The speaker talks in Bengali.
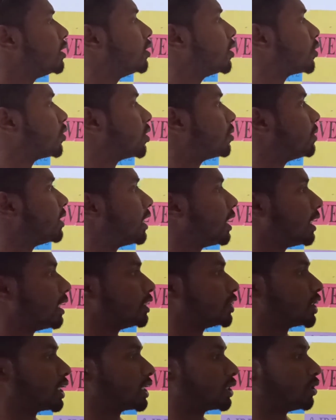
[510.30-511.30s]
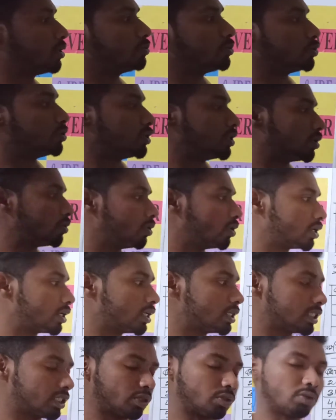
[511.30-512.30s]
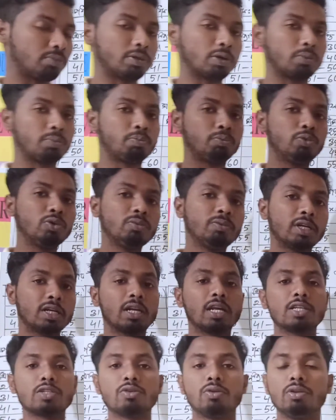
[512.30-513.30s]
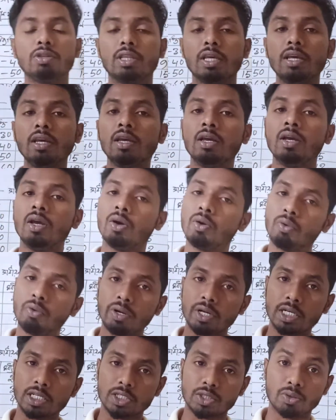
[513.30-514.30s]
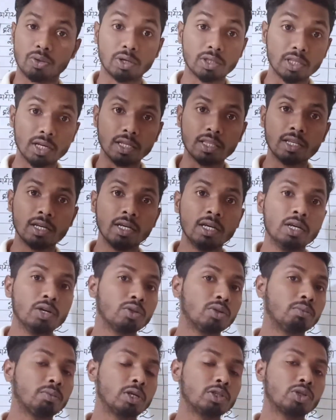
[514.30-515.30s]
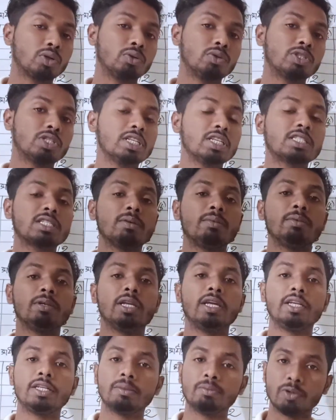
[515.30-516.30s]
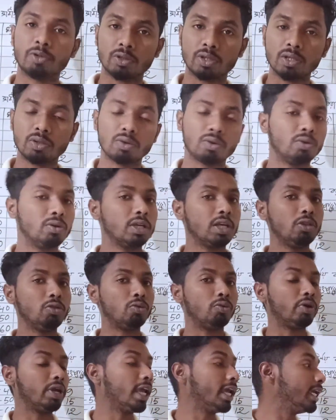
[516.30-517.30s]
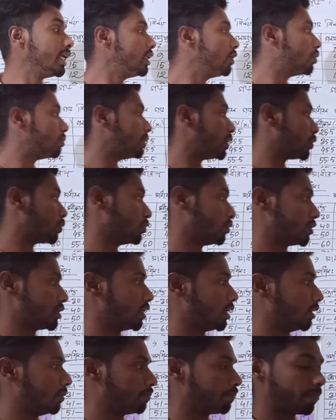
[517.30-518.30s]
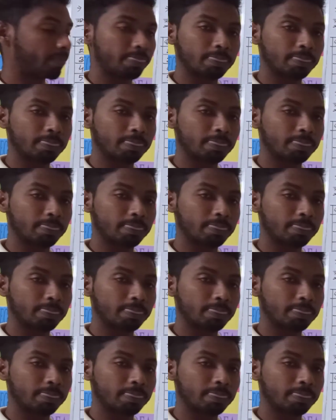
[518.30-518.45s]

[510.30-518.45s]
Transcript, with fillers: নির্ণয় করবে এই সাধারণ পদ্ধতিতে গড়টা যেটা তোমরা পূর্বের ক্লাসগুলোতে করে আসছো অর্থাৎ তোমরা যখন সিক্স সেভেন এইটে পড়তো তখন কিন্তু এই নিয়মেই করছিলাম